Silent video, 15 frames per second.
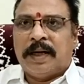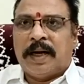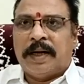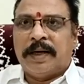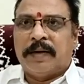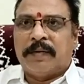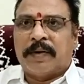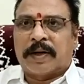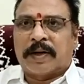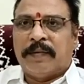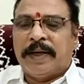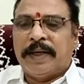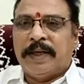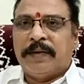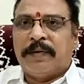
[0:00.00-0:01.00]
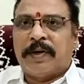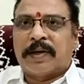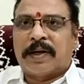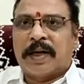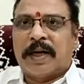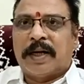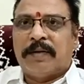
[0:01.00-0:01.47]
అంటే ఒక వెయ్యి
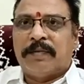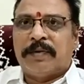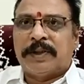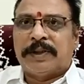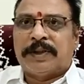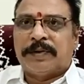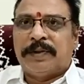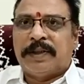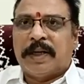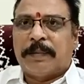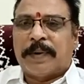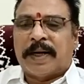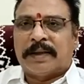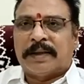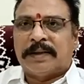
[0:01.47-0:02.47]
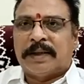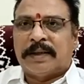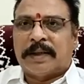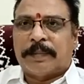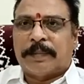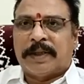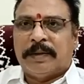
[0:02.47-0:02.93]
ఓట్లు కానీ వచ్చి ఉంటే భారతీయ జనతా
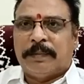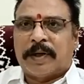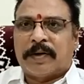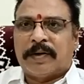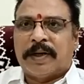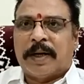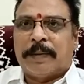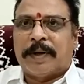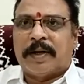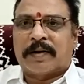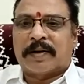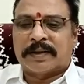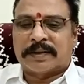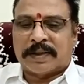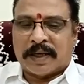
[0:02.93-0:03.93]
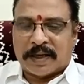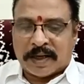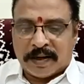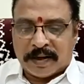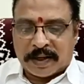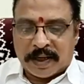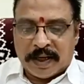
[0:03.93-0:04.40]
పార్టీ మరో యాభై ఒక్క
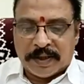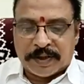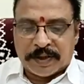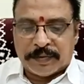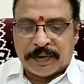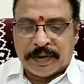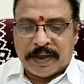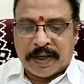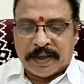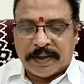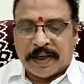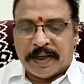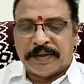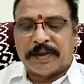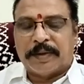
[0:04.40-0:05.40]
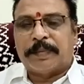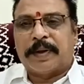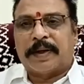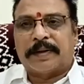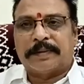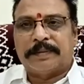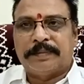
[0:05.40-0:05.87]
స్థానాలు గెలిచి ఉండేది అని
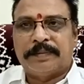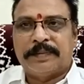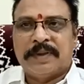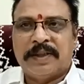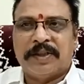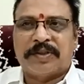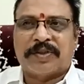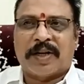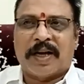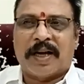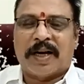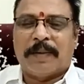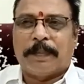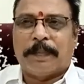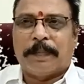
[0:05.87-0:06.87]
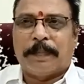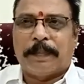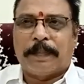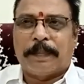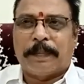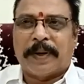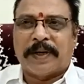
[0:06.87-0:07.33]
చెప్పారు ఇది చాలా
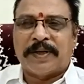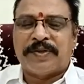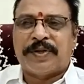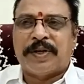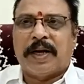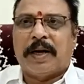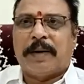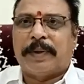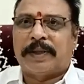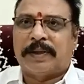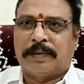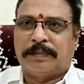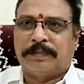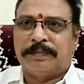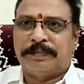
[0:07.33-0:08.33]
పచ్చి అబద్ధం